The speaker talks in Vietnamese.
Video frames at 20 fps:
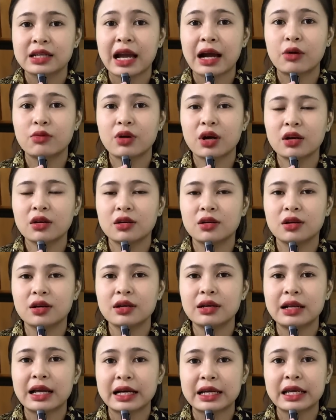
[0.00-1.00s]
Sau đó
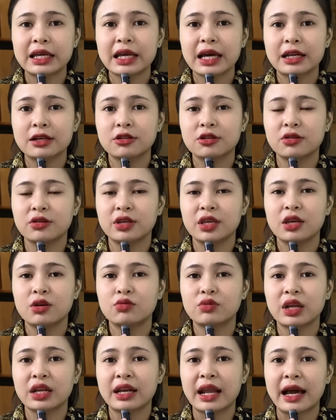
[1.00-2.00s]
nữa là cái anh người
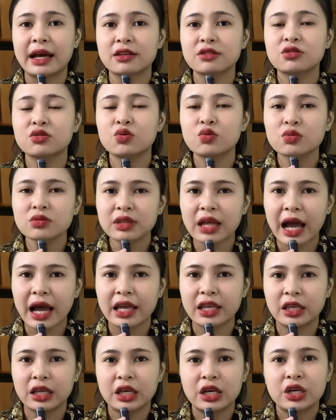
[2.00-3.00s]
yêu này đã xuống
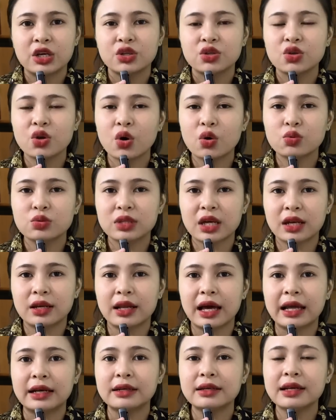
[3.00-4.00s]
tay, vô
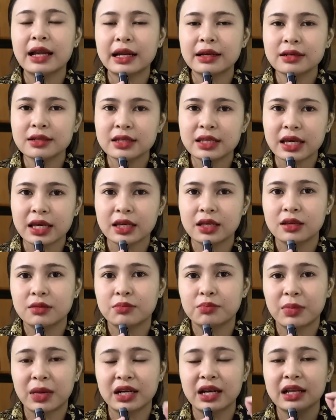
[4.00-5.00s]
tình ảnh đánh
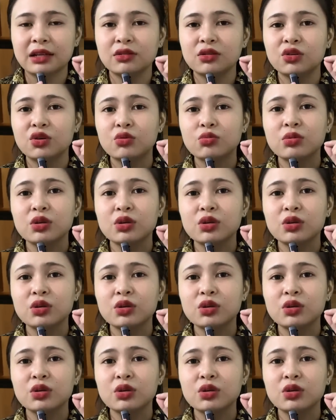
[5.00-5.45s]
chị mà đánh